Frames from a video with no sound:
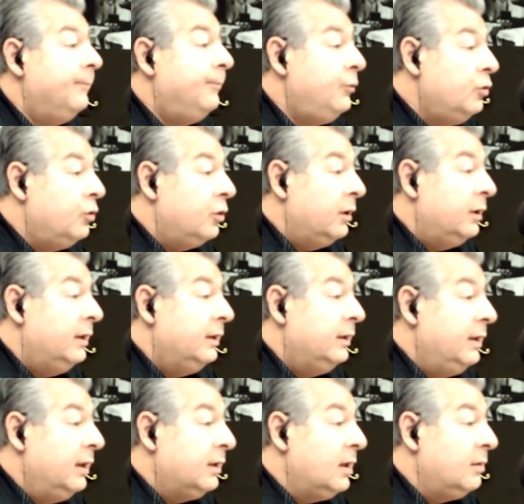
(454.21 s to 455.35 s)
Но
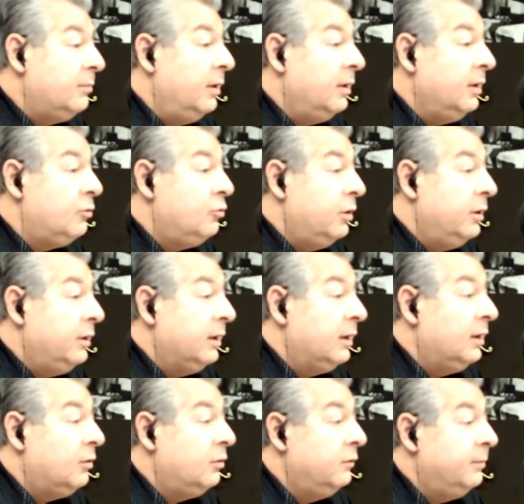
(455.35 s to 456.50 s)
так как молоко этой
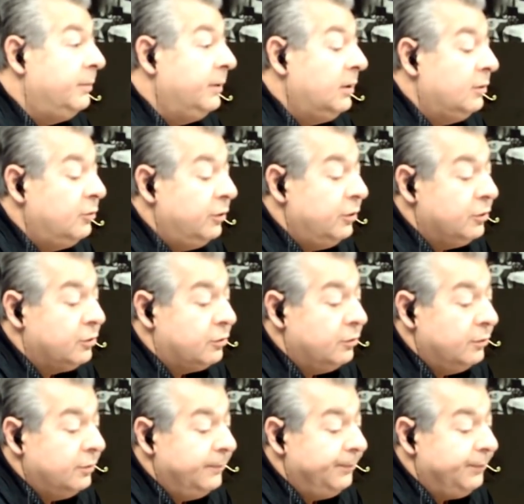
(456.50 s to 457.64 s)
коровы потихонечку